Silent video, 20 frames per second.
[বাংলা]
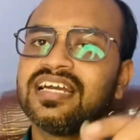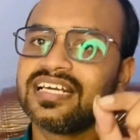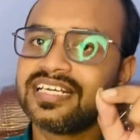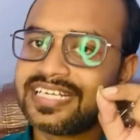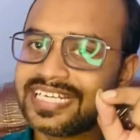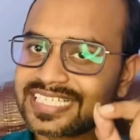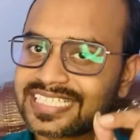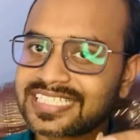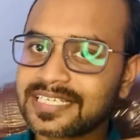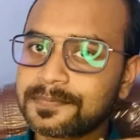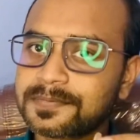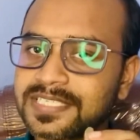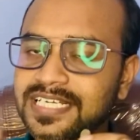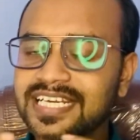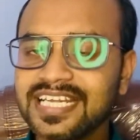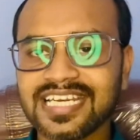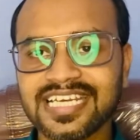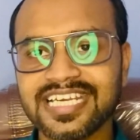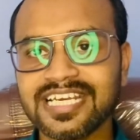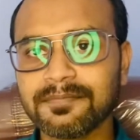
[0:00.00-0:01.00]

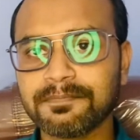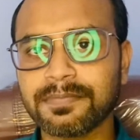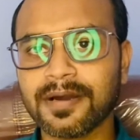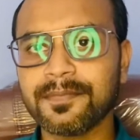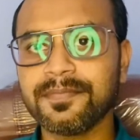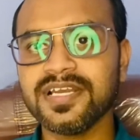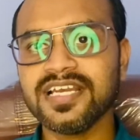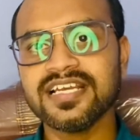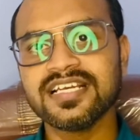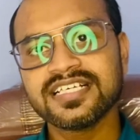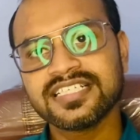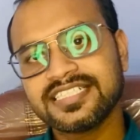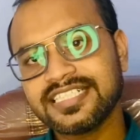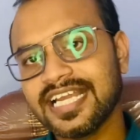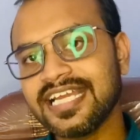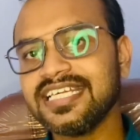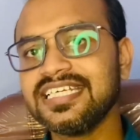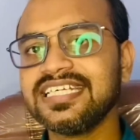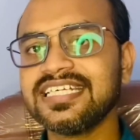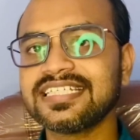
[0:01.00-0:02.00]
ডেসক্রিপশনে লিঙ্ক পাবে
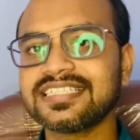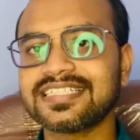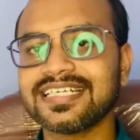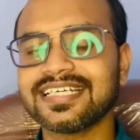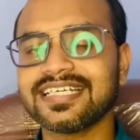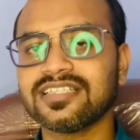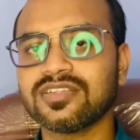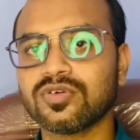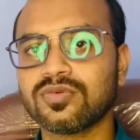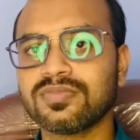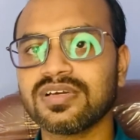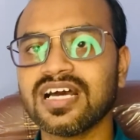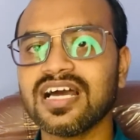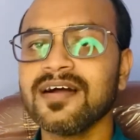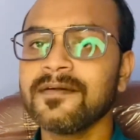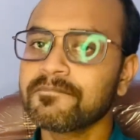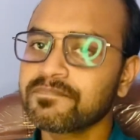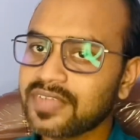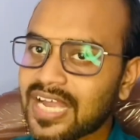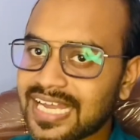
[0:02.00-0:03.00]
সেই লিঙ্ক থেকে তোমরা
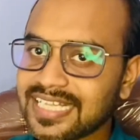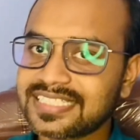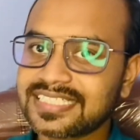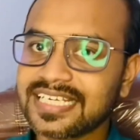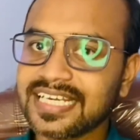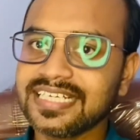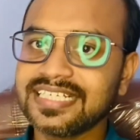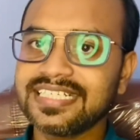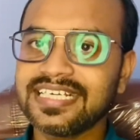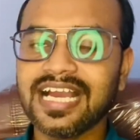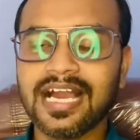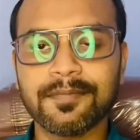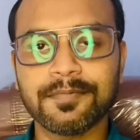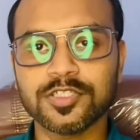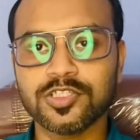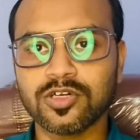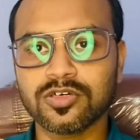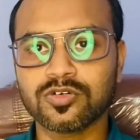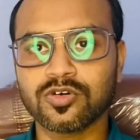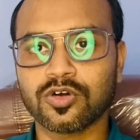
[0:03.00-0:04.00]
আজকে গিয়ে
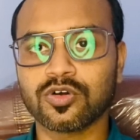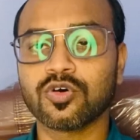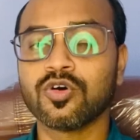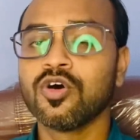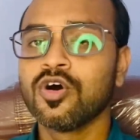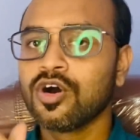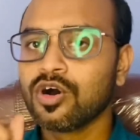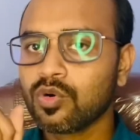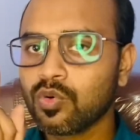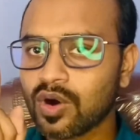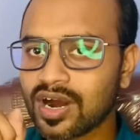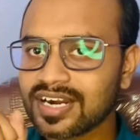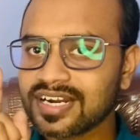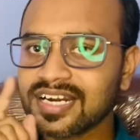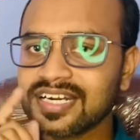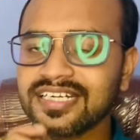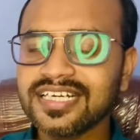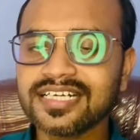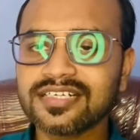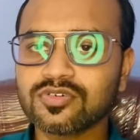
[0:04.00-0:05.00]
আবেদন করো ওয়ান
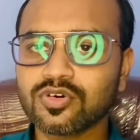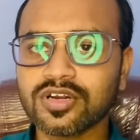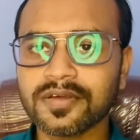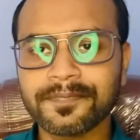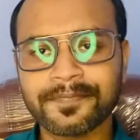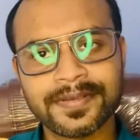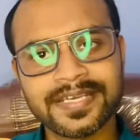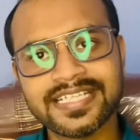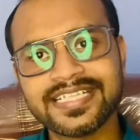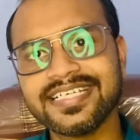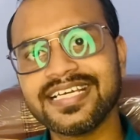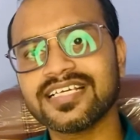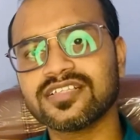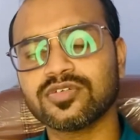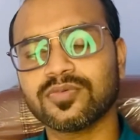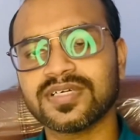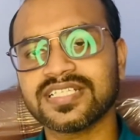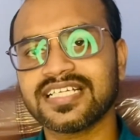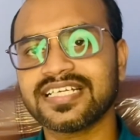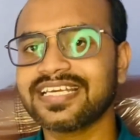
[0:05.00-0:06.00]
হান্ড্রেড করে ফি দিয়ে
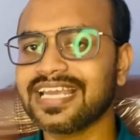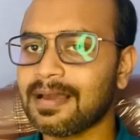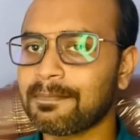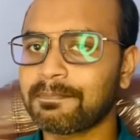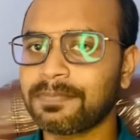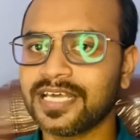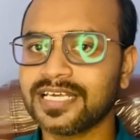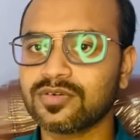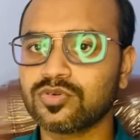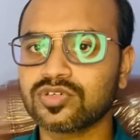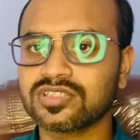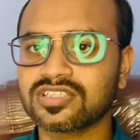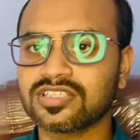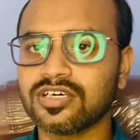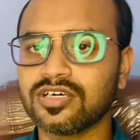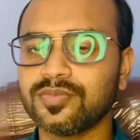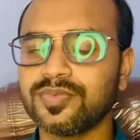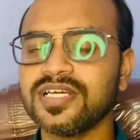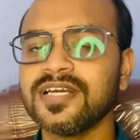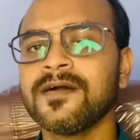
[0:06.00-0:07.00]
তোমাদেরকে অ্যাপ্লাই করতে
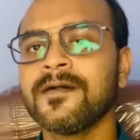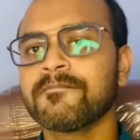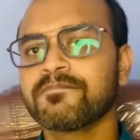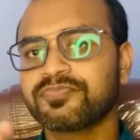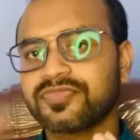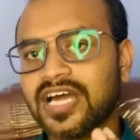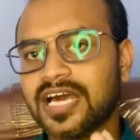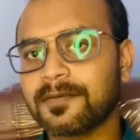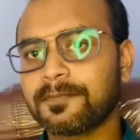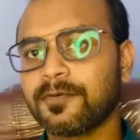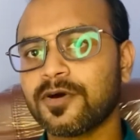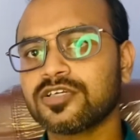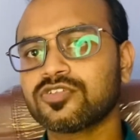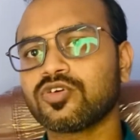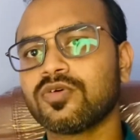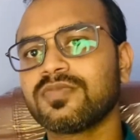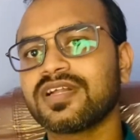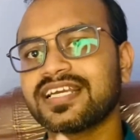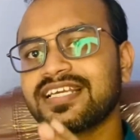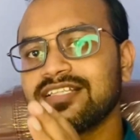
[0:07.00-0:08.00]
হবে তারপর
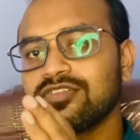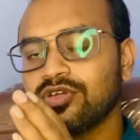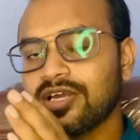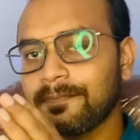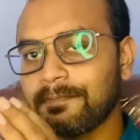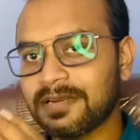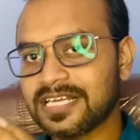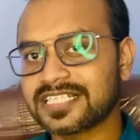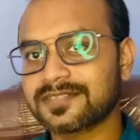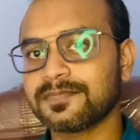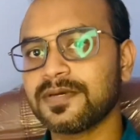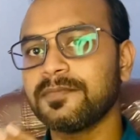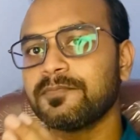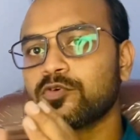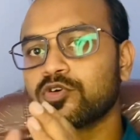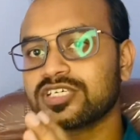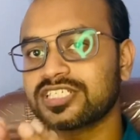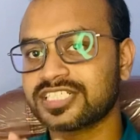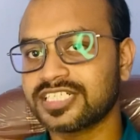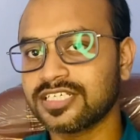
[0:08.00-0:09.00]
তোমরা কিন্তু এই প্লেসমেন্ট
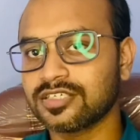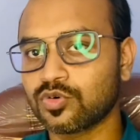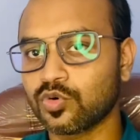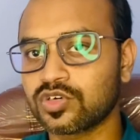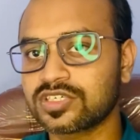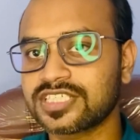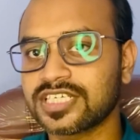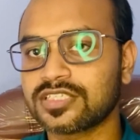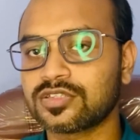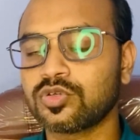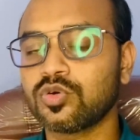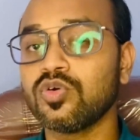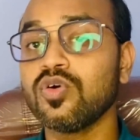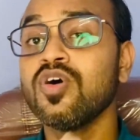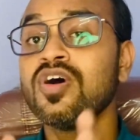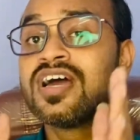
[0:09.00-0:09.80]
প্রোটেকশন কোর্সের থ্রু